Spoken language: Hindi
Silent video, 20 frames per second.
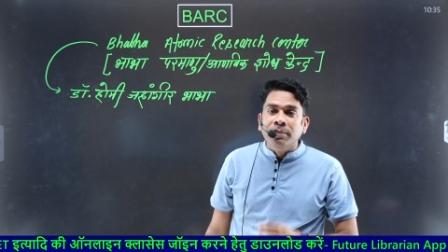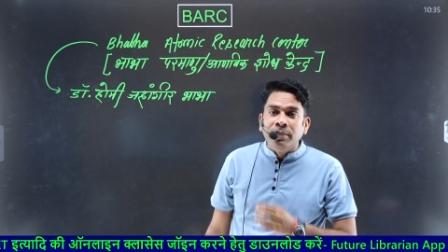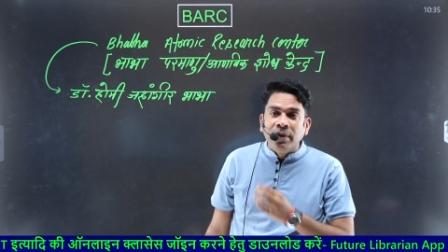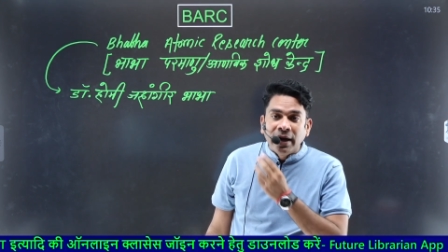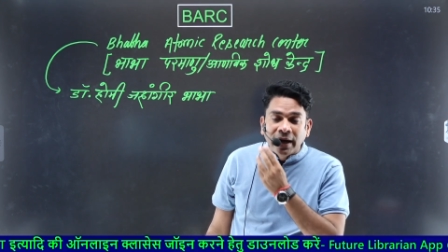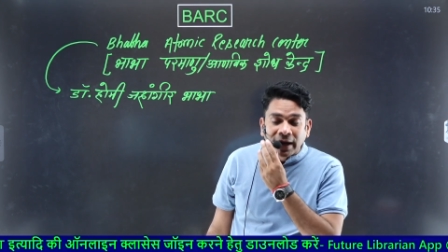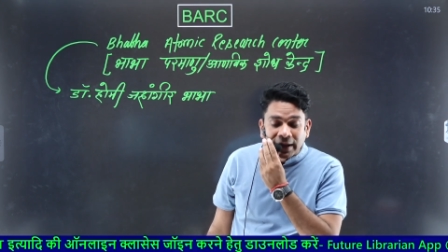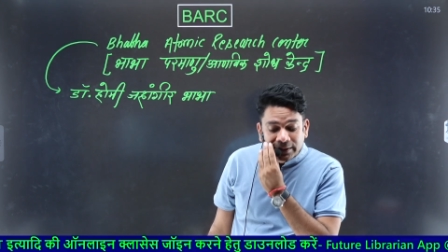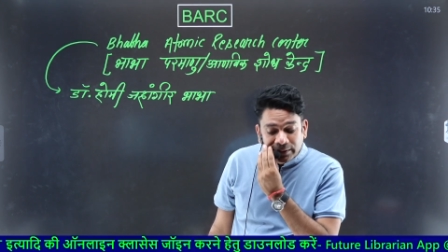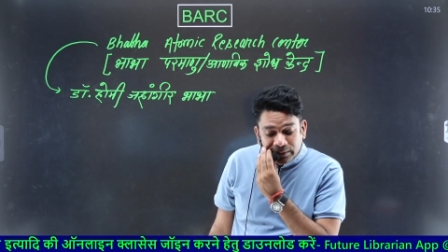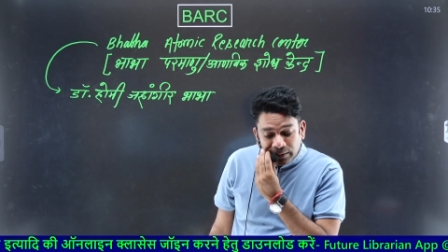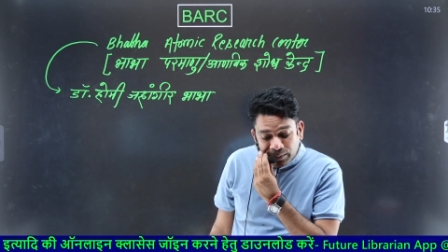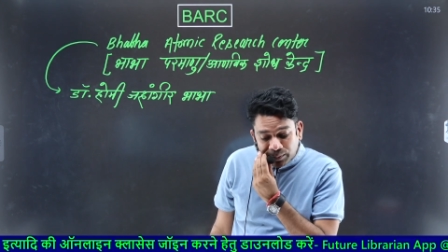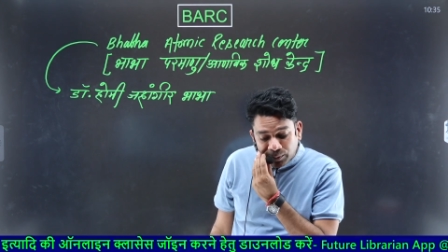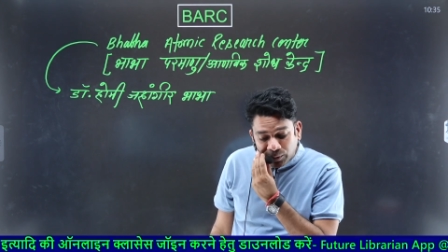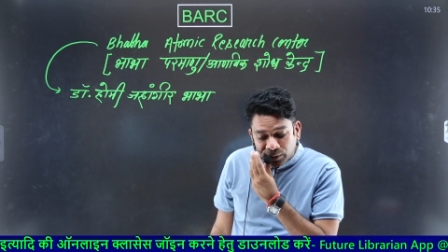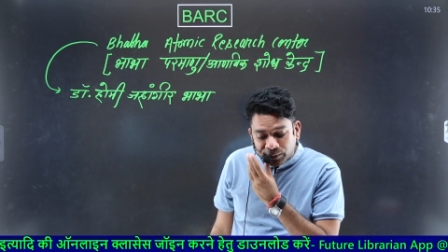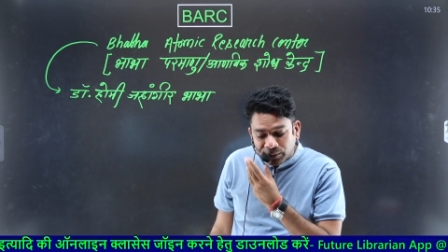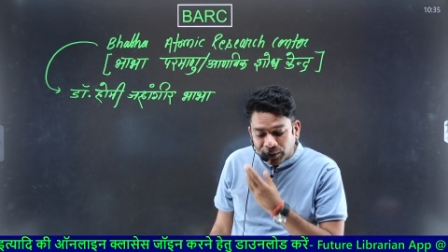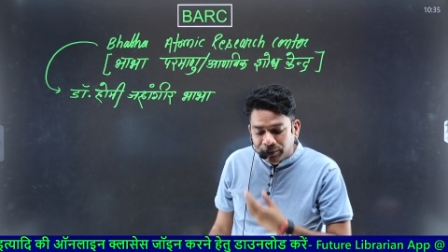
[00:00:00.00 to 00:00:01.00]

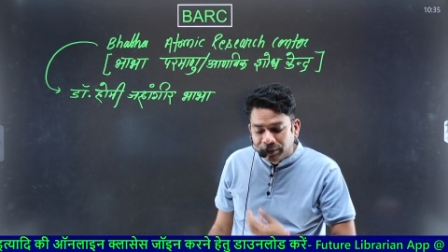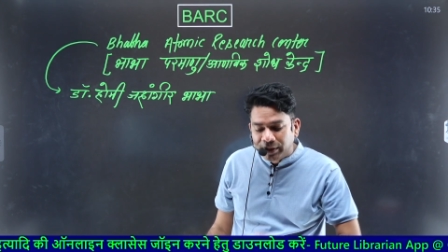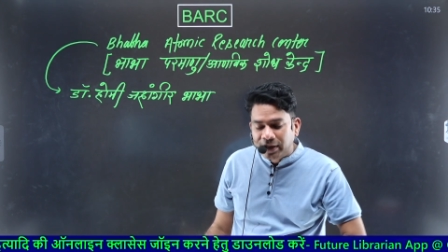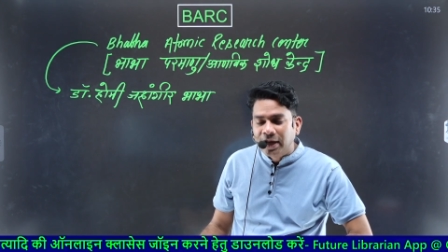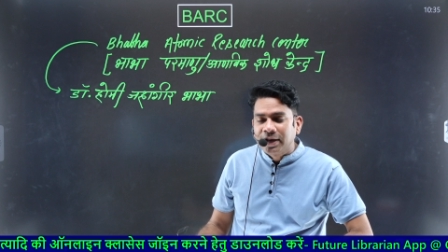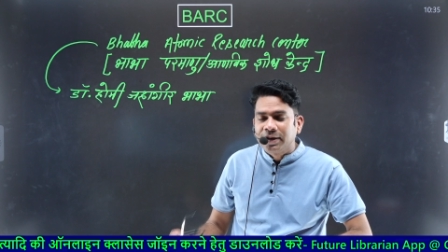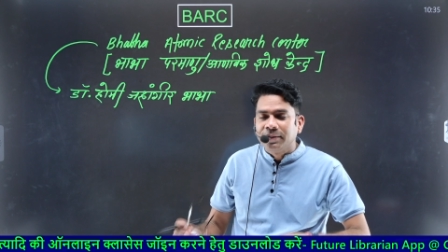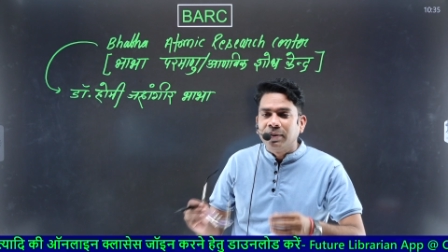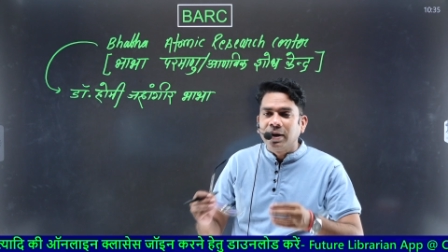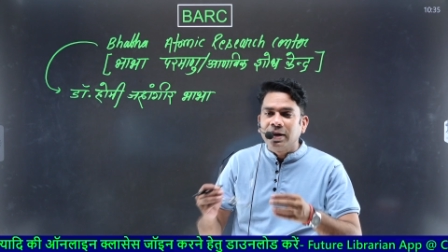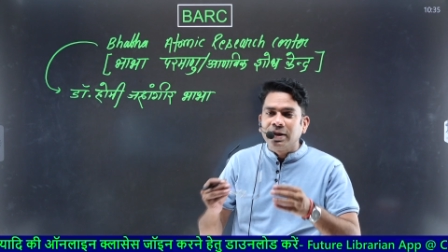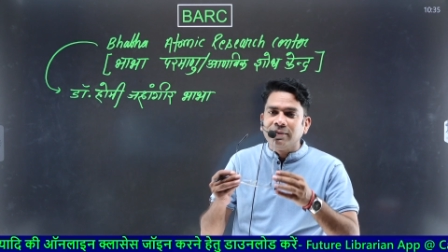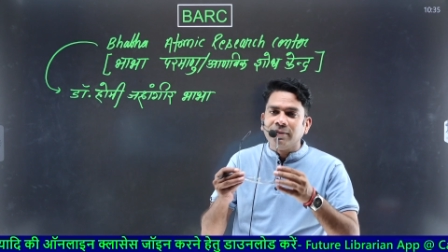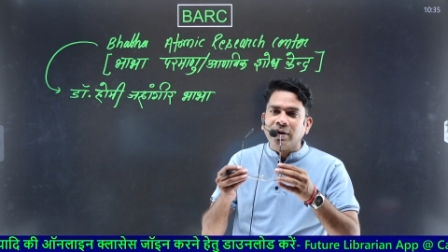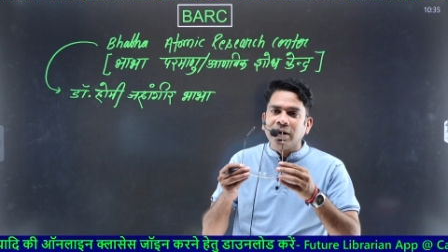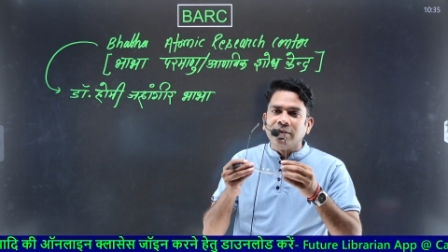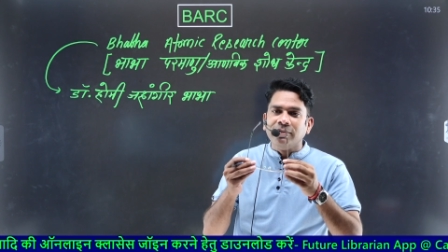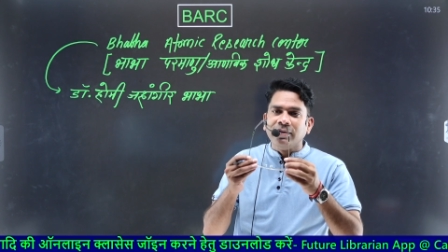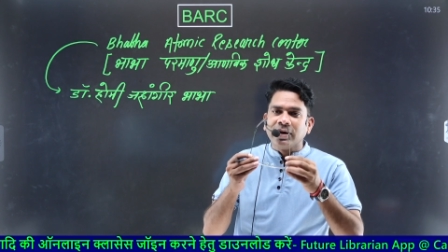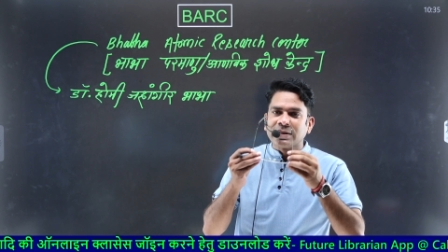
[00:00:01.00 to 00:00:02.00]
महत्वपूर्ण भूमिका निभाने
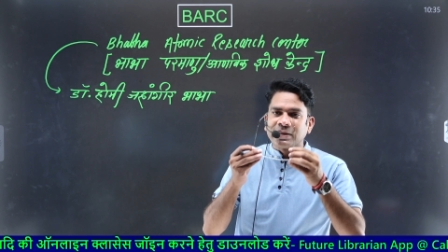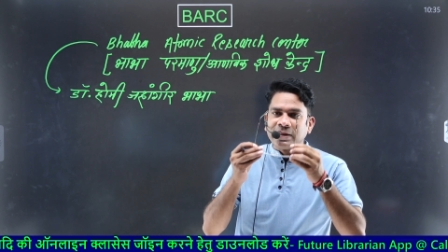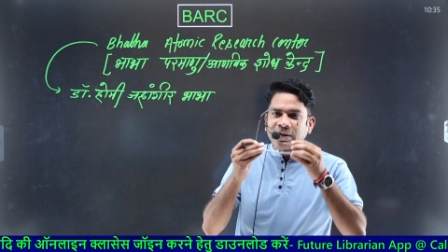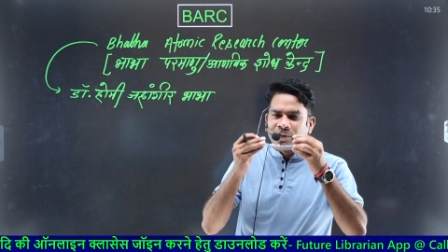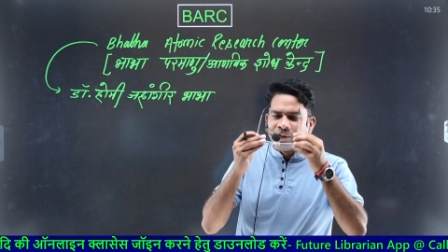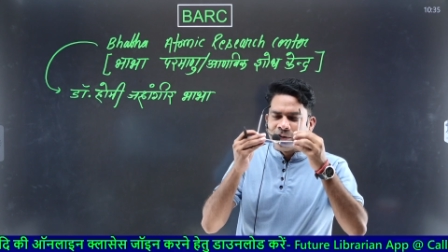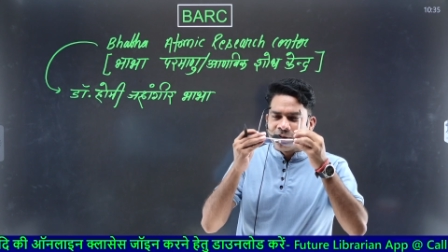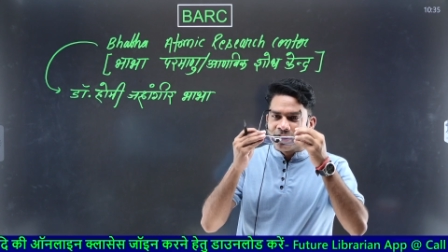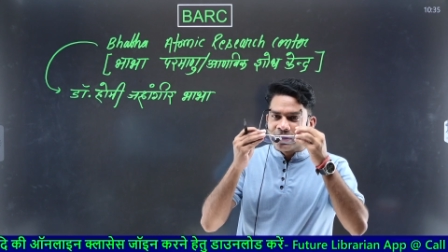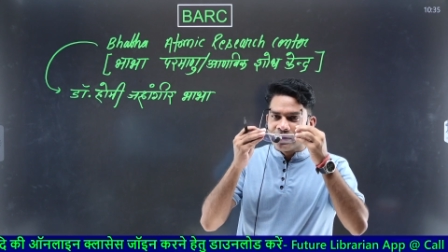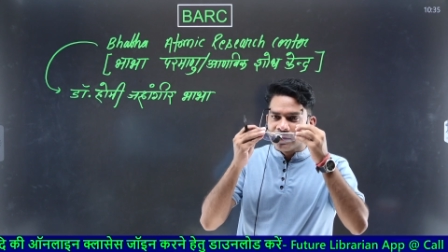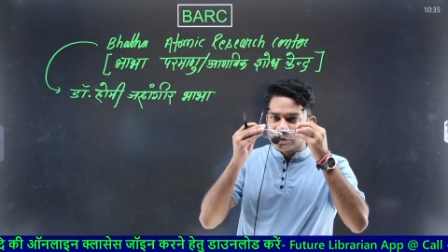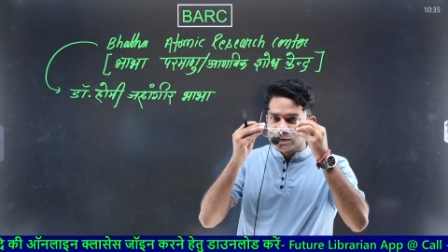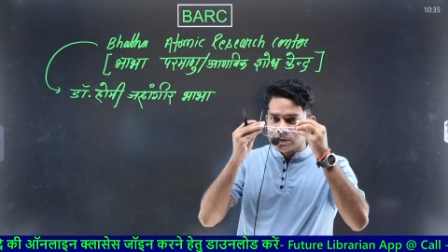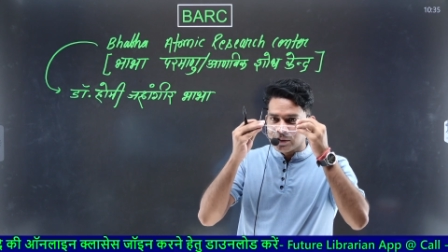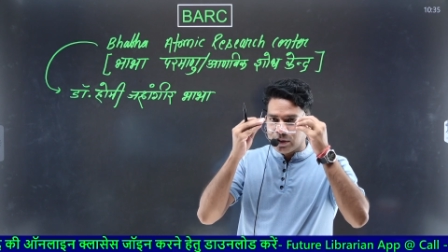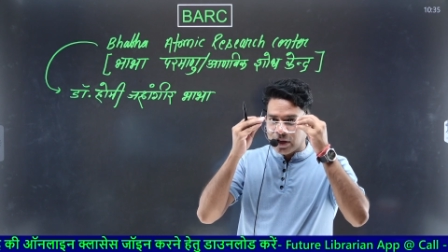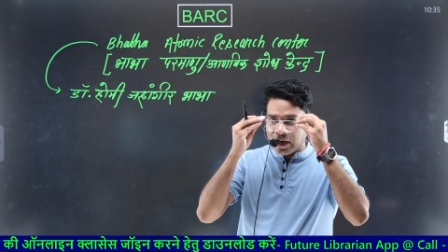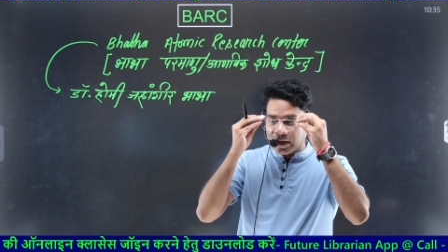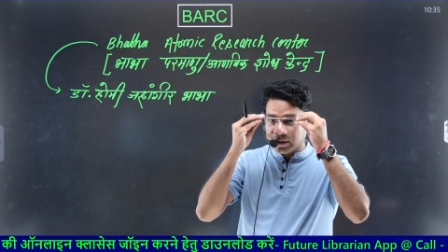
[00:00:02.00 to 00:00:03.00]
वाले व्यक्ति कौन थे
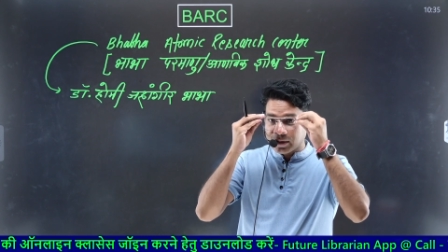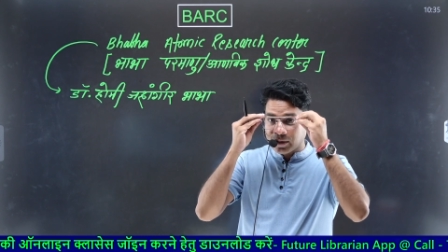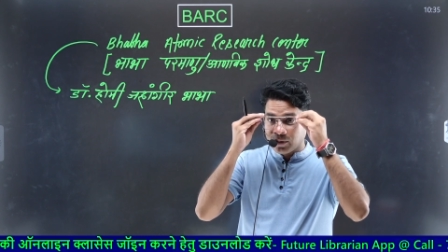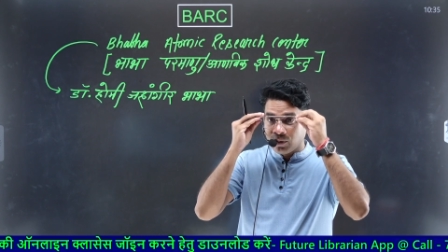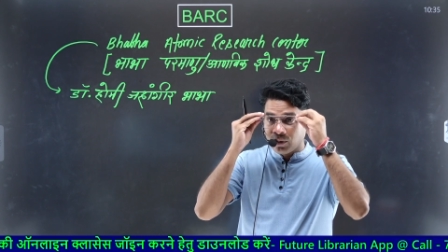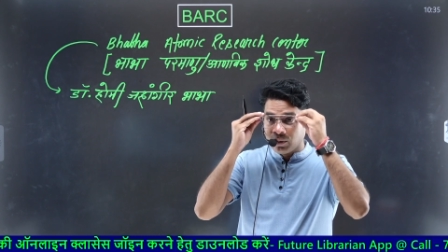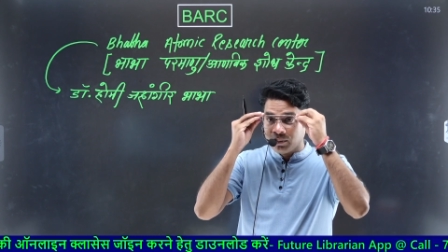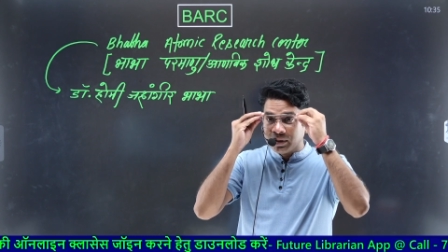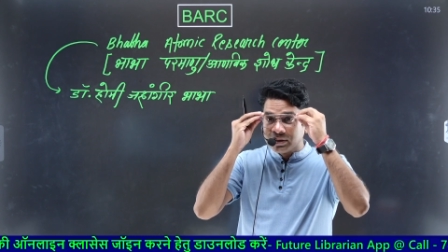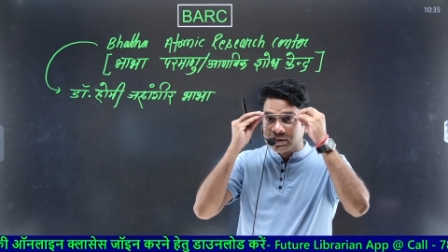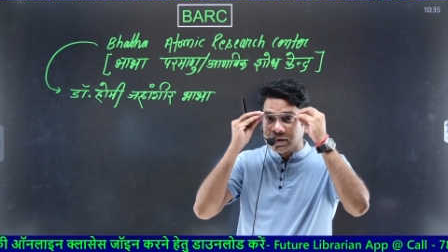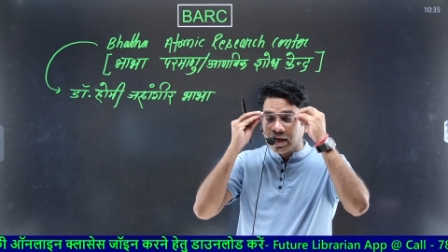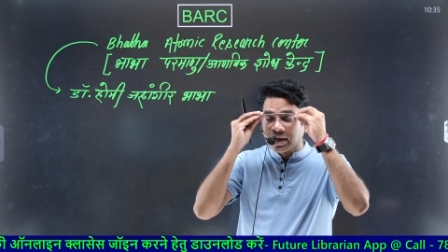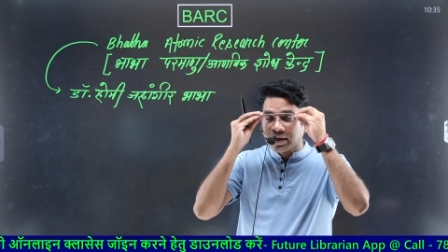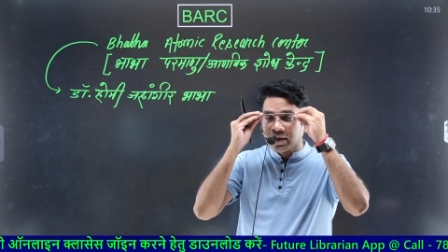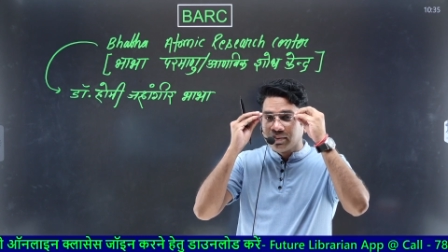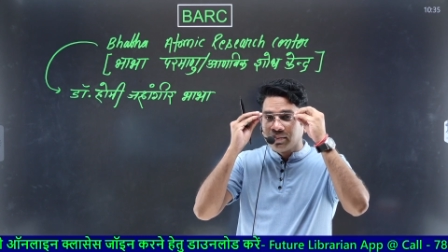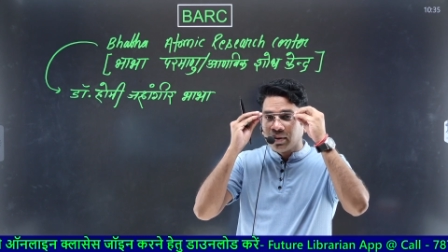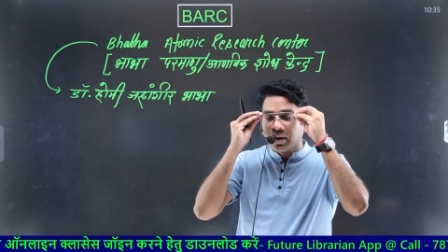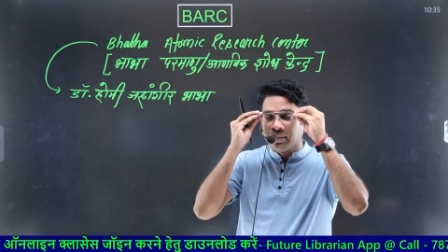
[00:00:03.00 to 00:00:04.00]
दोस्तों डॉक्टर होमी
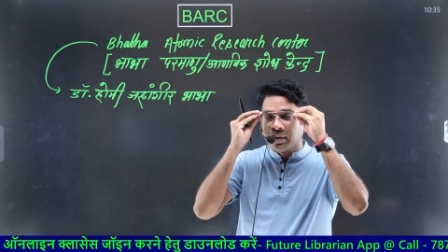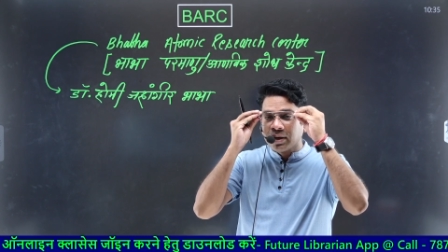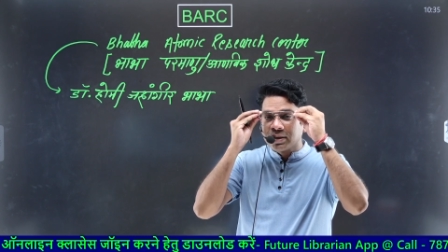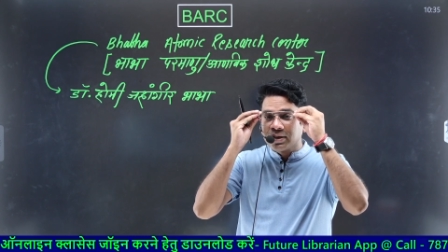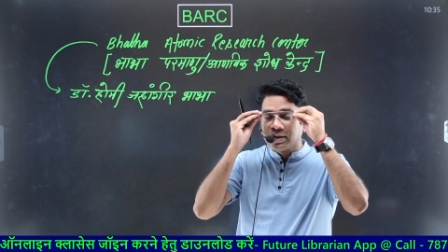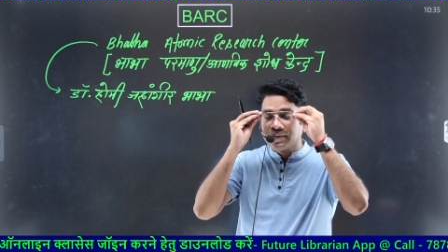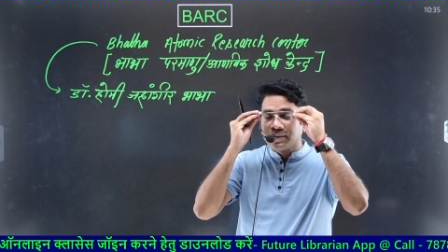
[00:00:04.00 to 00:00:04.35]
जहांगीर बाबा थे